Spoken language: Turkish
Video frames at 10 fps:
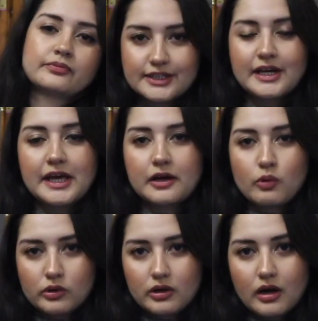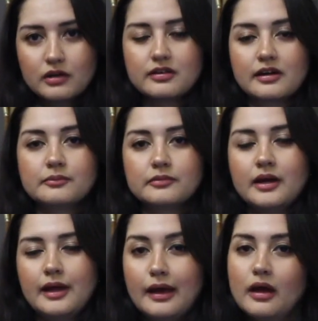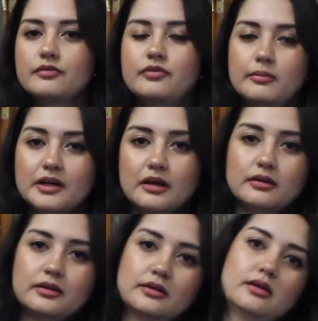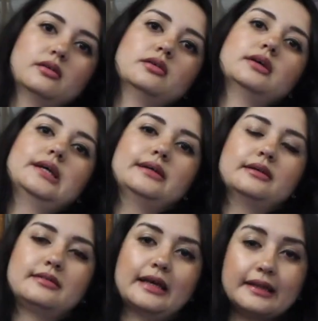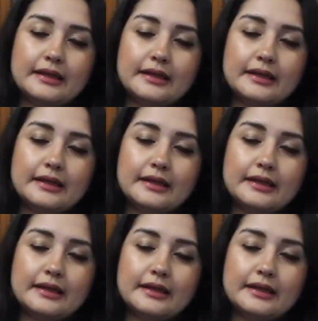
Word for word: Ayrıca ek olarak takımlar eğer fabrikalarına e,